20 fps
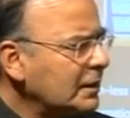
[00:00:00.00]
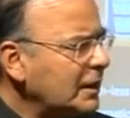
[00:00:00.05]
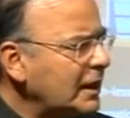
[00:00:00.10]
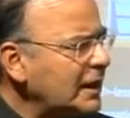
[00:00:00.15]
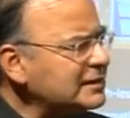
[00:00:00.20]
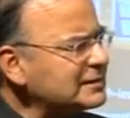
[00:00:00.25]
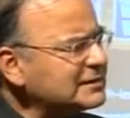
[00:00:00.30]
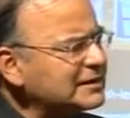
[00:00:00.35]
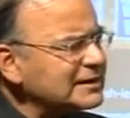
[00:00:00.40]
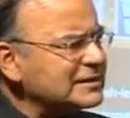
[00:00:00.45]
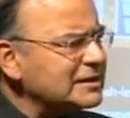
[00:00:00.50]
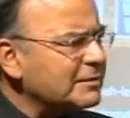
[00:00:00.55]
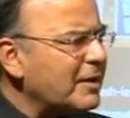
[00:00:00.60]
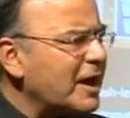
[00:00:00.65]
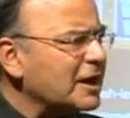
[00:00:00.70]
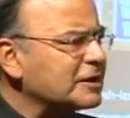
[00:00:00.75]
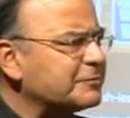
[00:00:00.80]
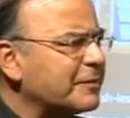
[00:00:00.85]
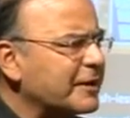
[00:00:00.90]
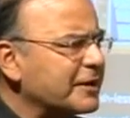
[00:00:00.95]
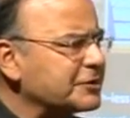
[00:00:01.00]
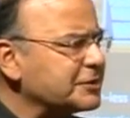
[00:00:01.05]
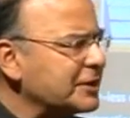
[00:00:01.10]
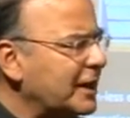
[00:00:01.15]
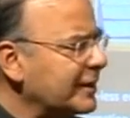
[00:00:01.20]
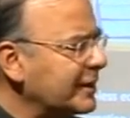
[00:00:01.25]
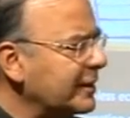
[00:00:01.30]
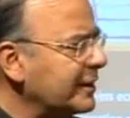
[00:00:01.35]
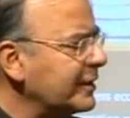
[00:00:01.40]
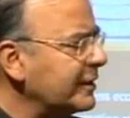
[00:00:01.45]
इससे समाज
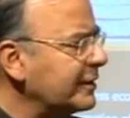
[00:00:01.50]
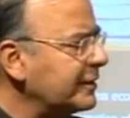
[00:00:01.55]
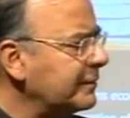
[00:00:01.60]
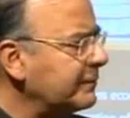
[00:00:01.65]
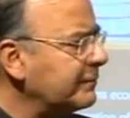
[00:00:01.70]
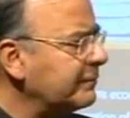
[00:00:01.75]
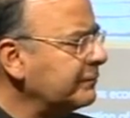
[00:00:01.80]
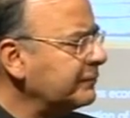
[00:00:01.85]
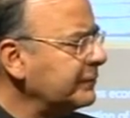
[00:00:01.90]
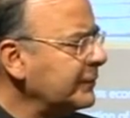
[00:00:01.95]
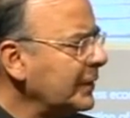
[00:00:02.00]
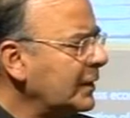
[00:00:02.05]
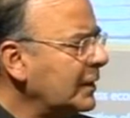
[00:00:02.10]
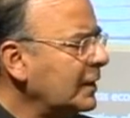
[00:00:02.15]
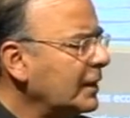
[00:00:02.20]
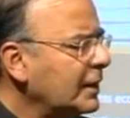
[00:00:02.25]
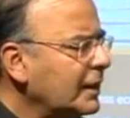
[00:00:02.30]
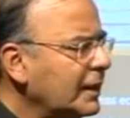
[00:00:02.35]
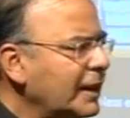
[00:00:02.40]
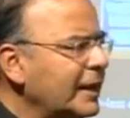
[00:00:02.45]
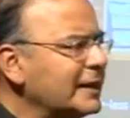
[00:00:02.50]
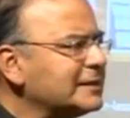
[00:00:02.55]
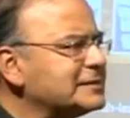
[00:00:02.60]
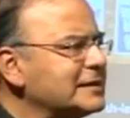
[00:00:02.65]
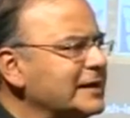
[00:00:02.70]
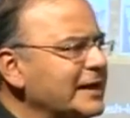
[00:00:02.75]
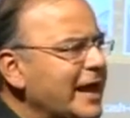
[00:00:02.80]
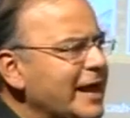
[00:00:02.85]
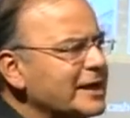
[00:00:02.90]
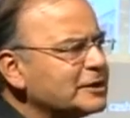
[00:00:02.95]
परेशान है
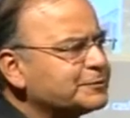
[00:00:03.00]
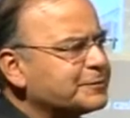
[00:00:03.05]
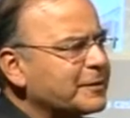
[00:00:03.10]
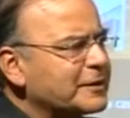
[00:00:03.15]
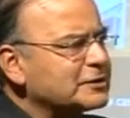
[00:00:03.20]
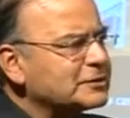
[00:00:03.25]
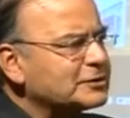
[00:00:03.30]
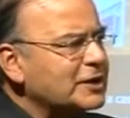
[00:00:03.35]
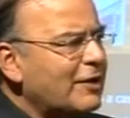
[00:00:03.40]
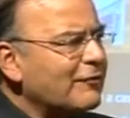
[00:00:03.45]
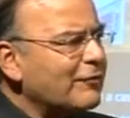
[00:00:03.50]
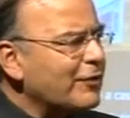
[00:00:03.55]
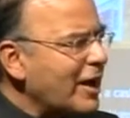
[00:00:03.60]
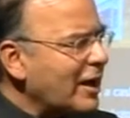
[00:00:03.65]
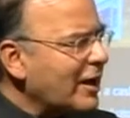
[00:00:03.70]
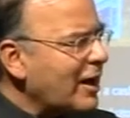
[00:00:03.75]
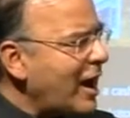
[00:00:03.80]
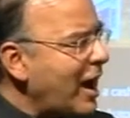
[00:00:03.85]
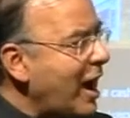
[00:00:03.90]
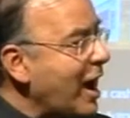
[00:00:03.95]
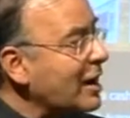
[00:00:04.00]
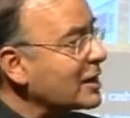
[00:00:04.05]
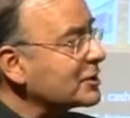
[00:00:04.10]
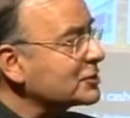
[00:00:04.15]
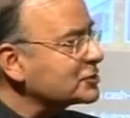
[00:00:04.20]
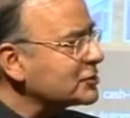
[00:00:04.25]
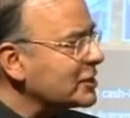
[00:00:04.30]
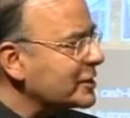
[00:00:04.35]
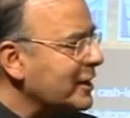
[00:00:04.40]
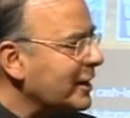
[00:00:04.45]
इसलिए इस प्रस्तावना का
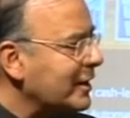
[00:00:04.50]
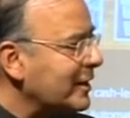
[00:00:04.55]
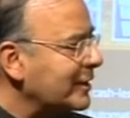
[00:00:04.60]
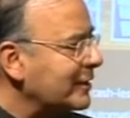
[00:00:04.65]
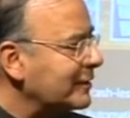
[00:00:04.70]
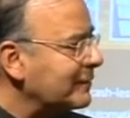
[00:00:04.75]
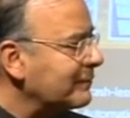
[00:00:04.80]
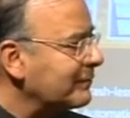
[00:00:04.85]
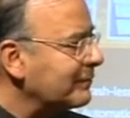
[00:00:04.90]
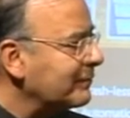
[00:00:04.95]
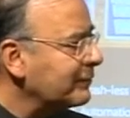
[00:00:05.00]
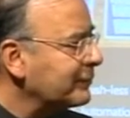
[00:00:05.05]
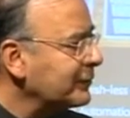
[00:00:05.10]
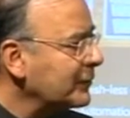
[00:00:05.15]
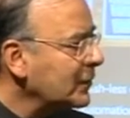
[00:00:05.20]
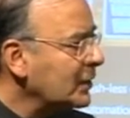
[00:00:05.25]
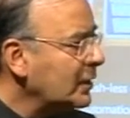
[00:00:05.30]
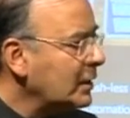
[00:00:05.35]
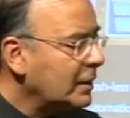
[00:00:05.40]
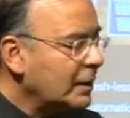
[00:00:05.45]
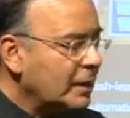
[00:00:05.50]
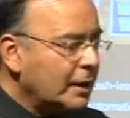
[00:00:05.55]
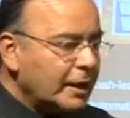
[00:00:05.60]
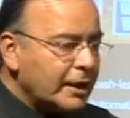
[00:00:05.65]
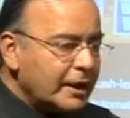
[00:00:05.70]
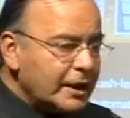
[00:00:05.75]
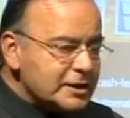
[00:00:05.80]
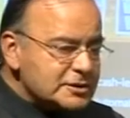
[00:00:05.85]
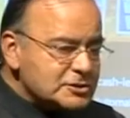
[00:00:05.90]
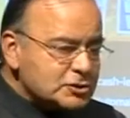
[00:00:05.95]
आकर्षण है
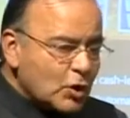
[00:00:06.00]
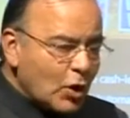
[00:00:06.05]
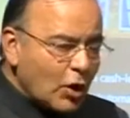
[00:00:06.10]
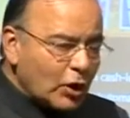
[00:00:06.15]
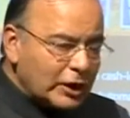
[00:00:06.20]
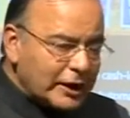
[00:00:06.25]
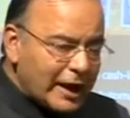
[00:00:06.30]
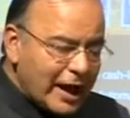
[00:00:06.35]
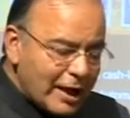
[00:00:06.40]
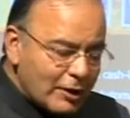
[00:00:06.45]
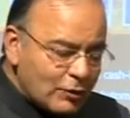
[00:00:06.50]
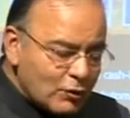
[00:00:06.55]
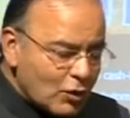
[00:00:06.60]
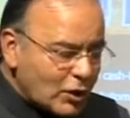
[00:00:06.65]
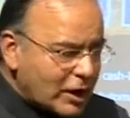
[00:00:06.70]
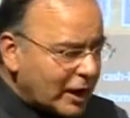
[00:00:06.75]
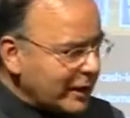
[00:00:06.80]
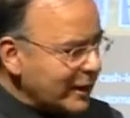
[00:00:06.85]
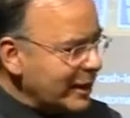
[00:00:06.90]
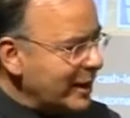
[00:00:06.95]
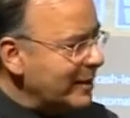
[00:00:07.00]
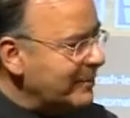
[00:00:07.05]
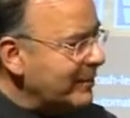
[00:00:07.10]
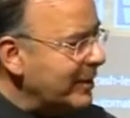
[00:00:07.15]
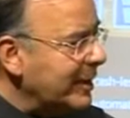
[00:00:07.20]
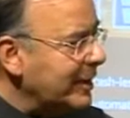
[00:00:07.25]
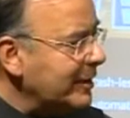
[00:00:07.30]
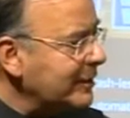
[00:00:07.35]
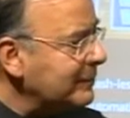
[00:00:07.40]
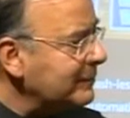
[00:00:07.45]
इसको लागू करने
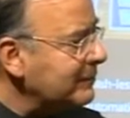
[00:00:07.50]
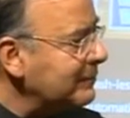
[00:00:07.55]
में